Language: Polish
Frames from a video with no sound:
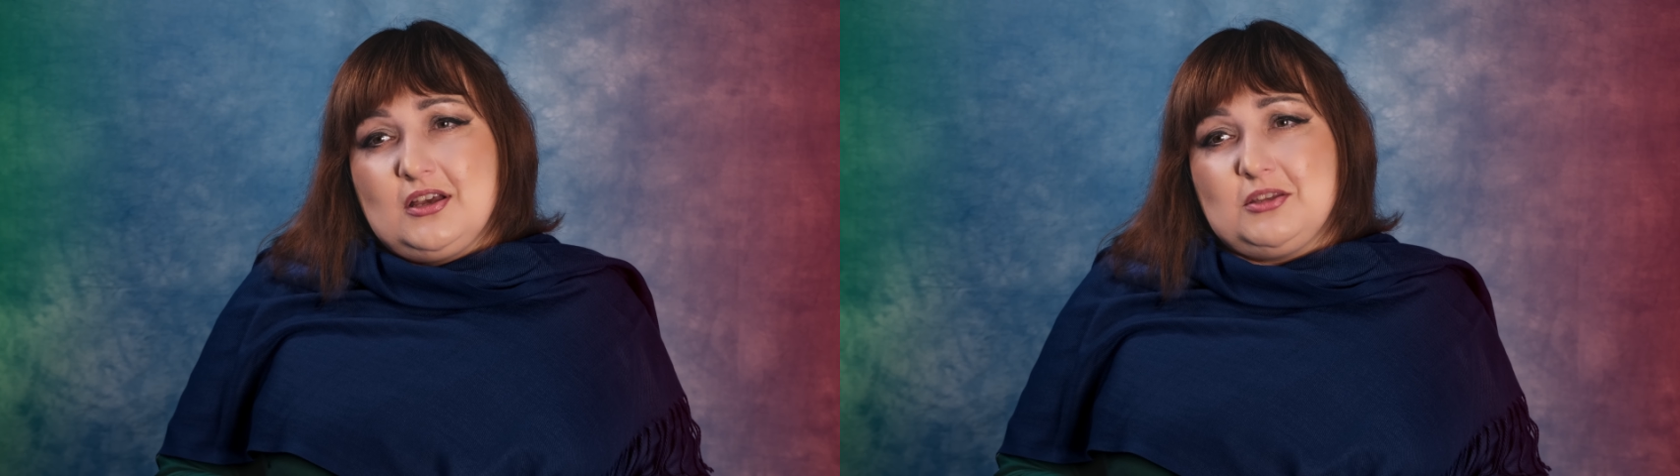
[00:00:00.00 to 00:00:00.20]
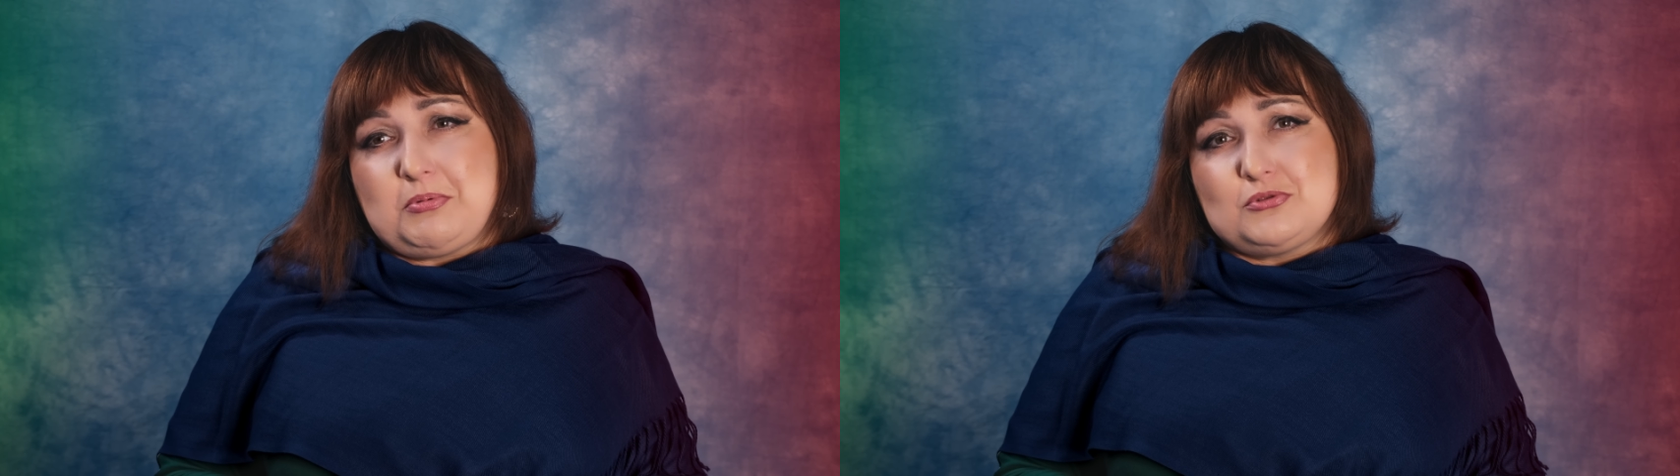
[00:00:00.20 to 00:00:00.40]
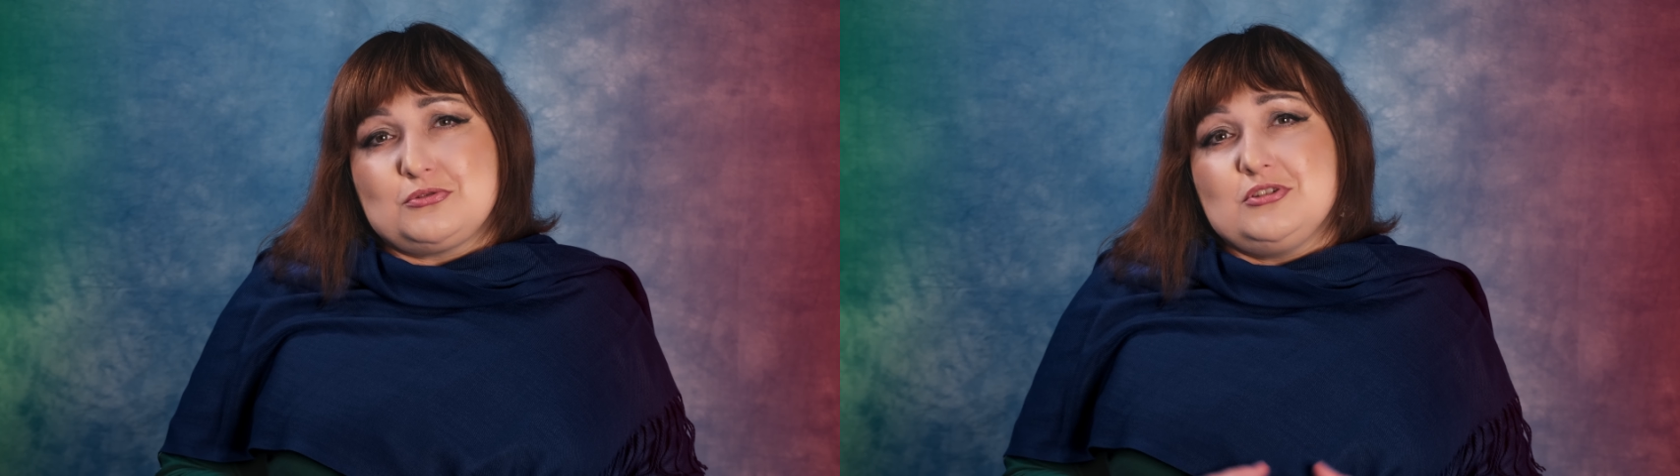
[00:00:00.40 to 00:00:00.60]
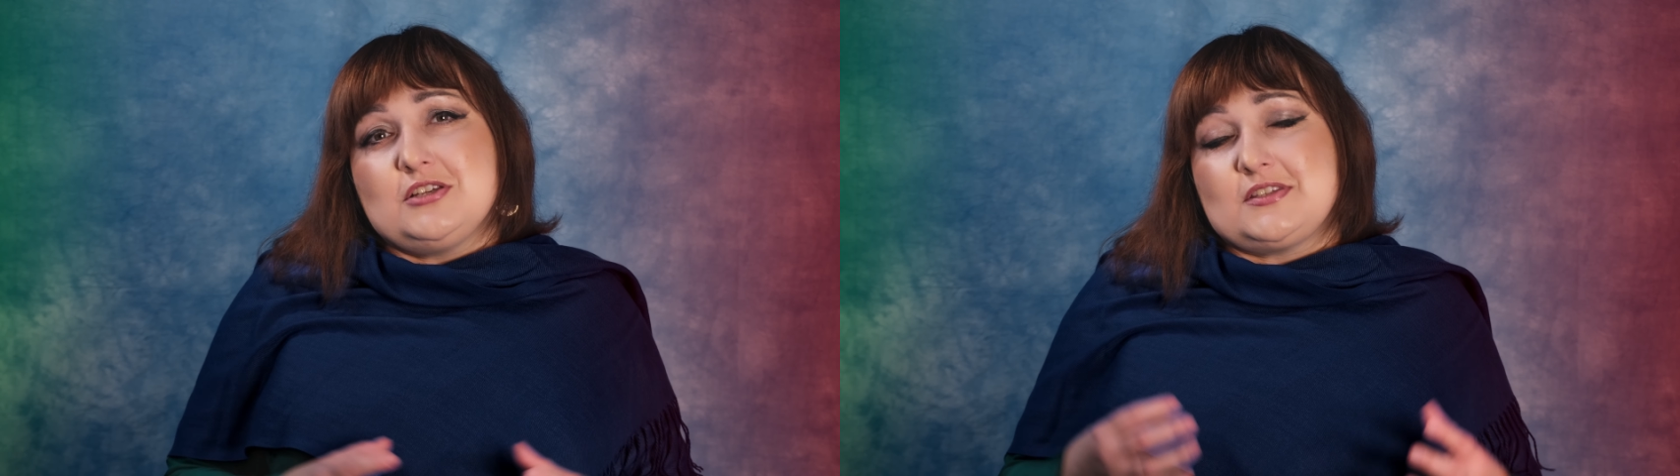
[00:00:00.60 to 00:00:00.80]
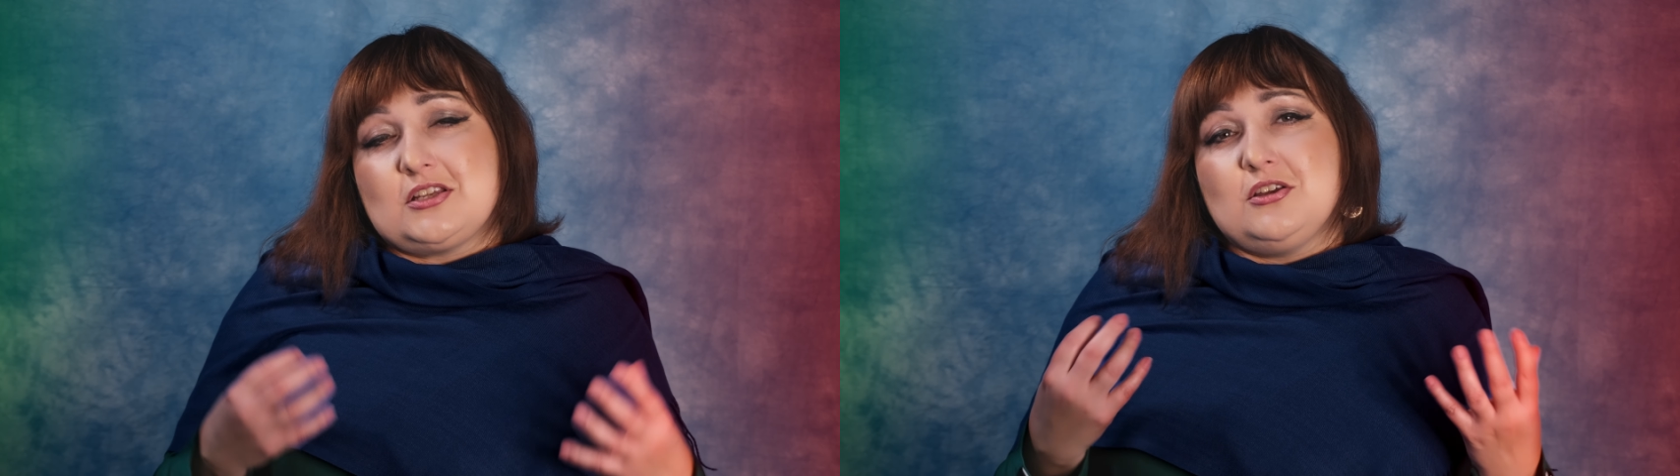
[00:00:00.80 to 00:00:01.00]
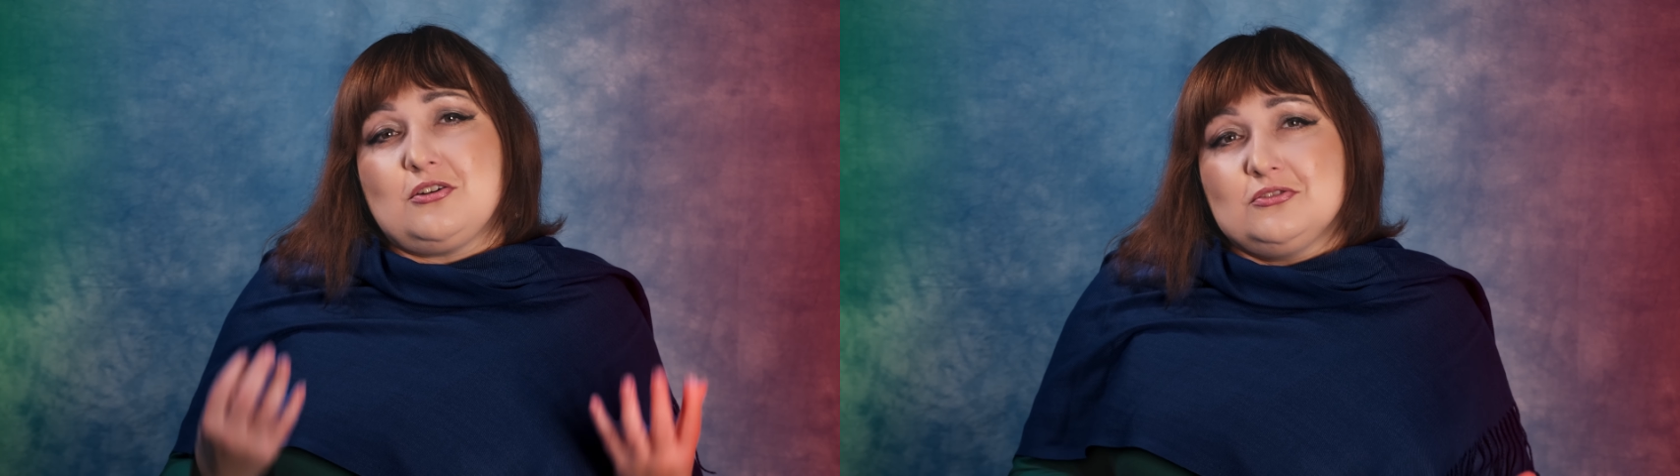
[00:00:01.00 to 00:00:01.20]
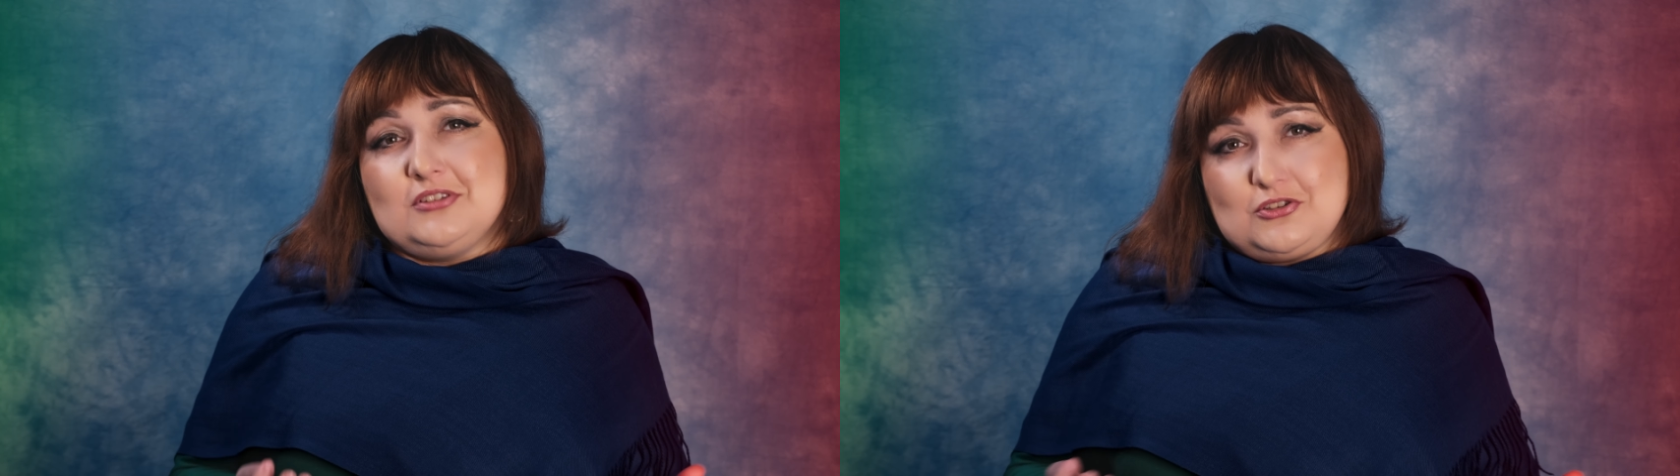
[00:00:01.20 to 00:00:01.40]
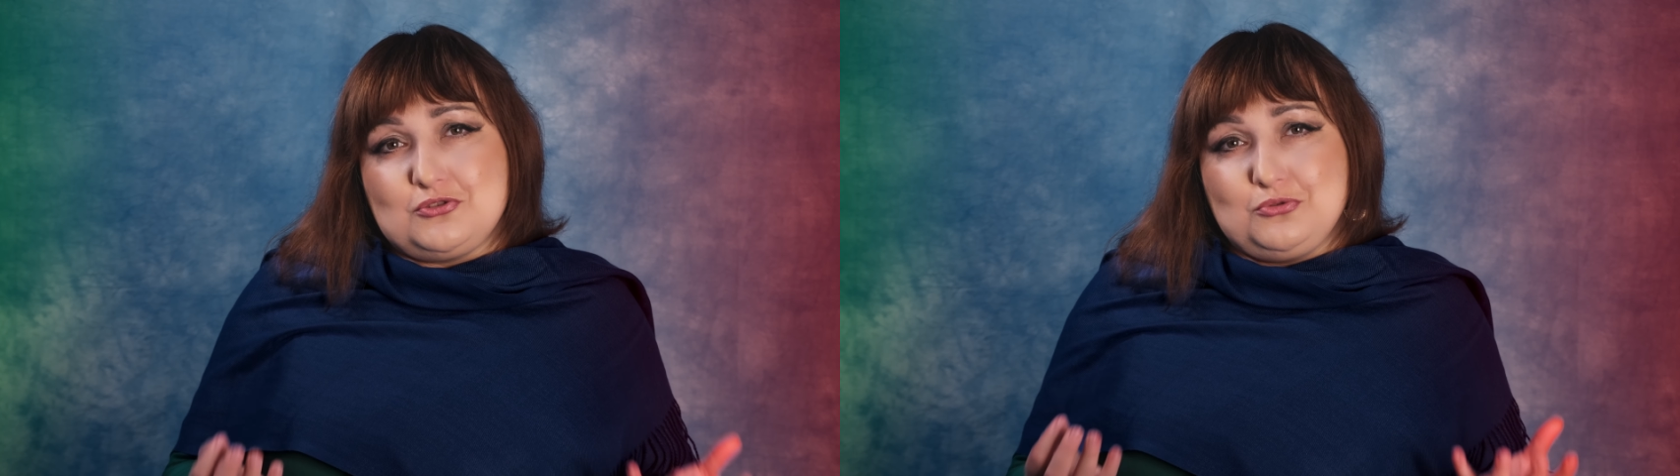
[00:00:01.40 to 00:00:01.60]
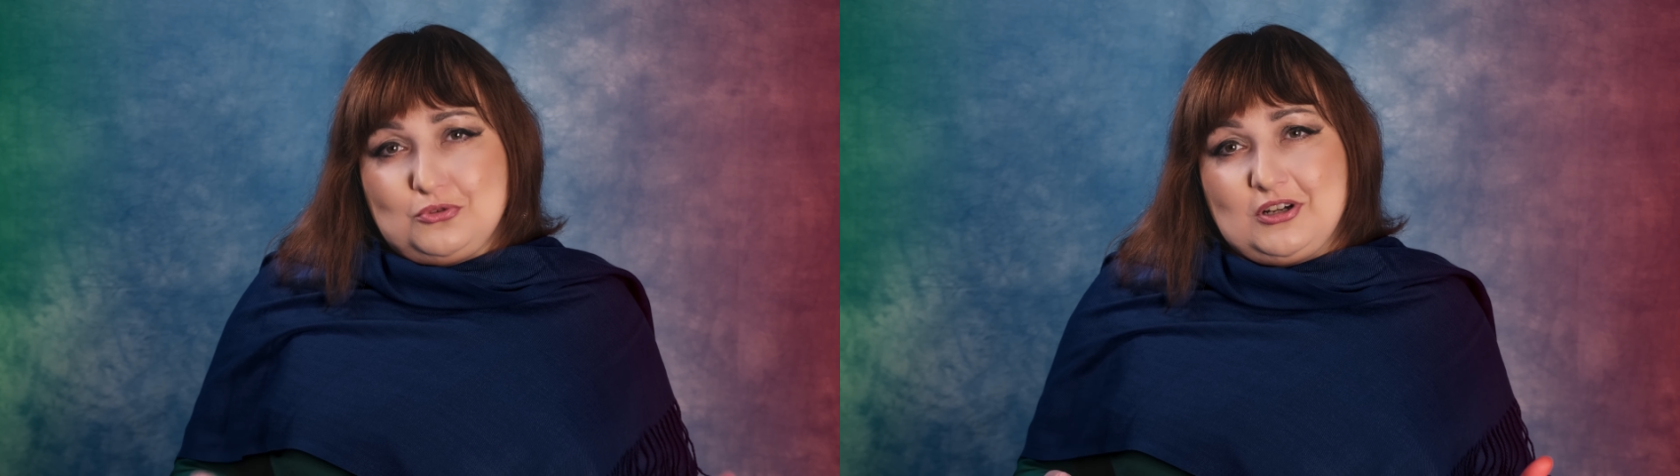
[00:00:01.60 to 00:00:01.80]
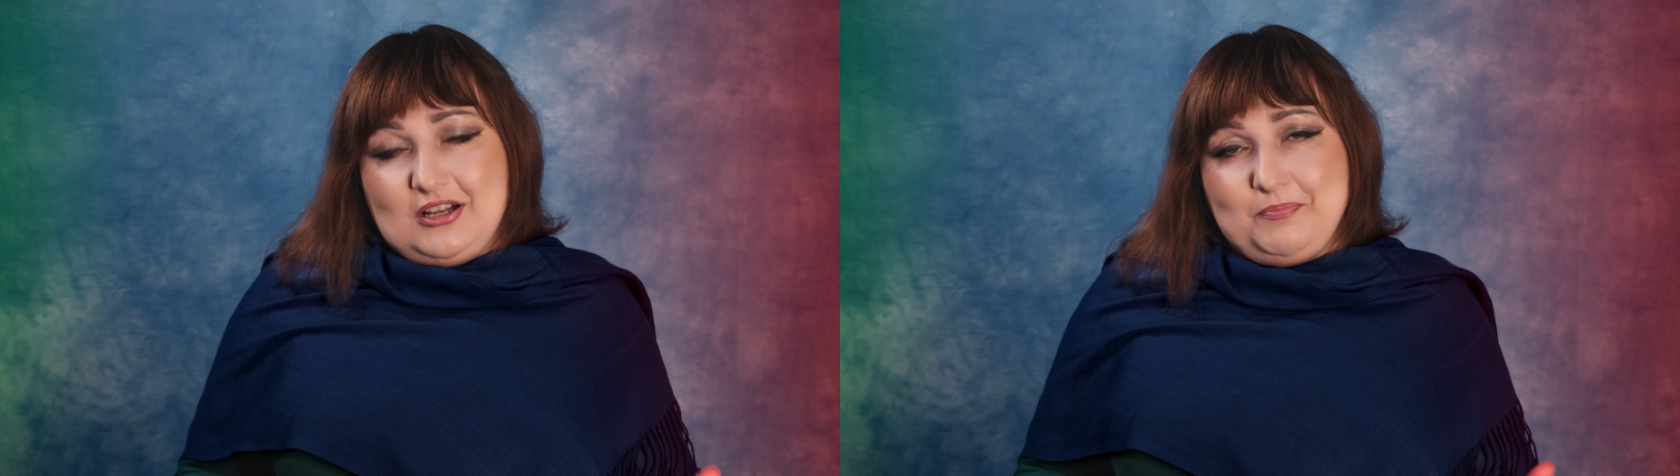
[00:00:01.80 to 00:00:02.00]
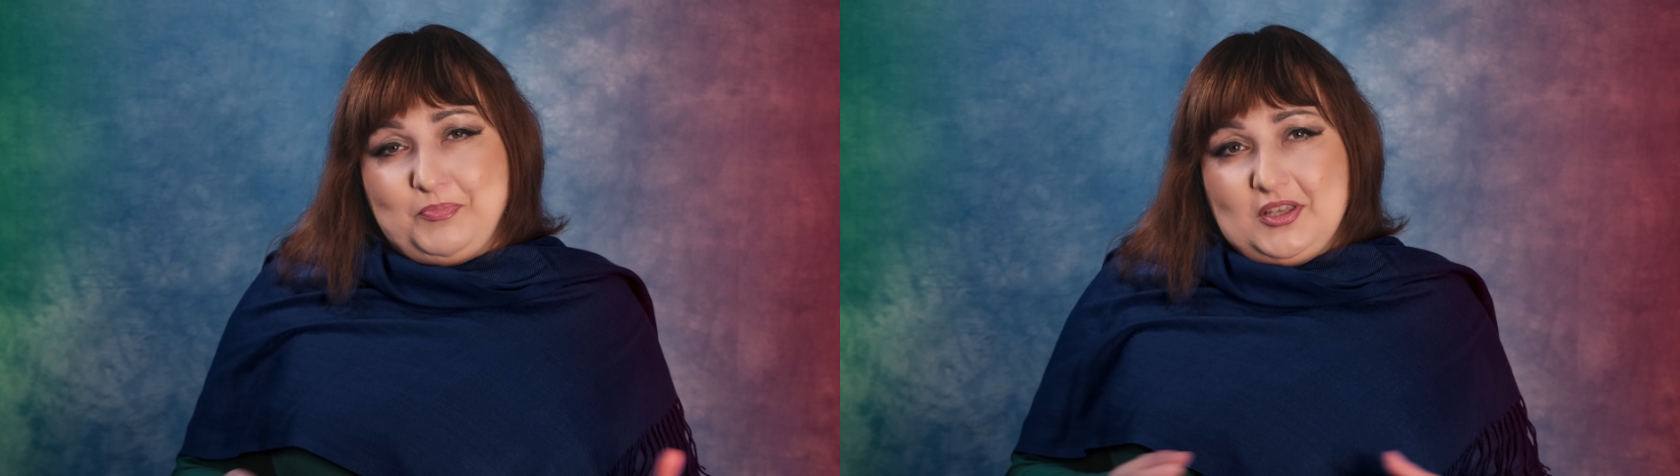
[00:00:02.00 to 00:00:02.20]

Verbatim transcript: no po prostu nie jest w stanie oddać ducha